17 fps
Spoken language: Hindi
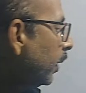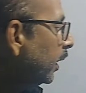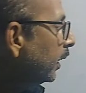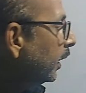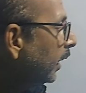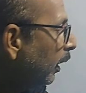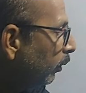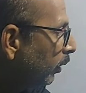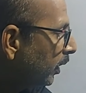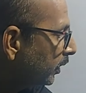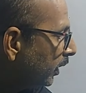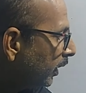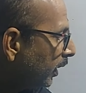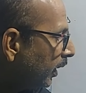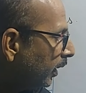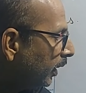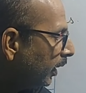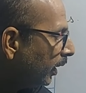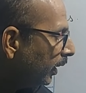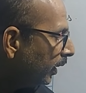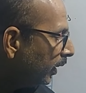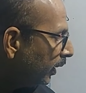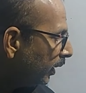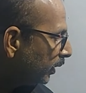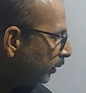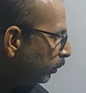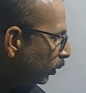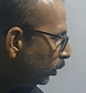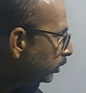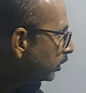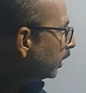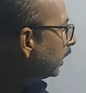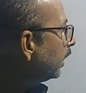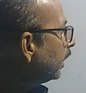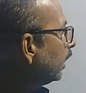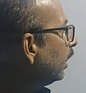बना के कैलकुलेशन करना है इसमें कुछ नहीं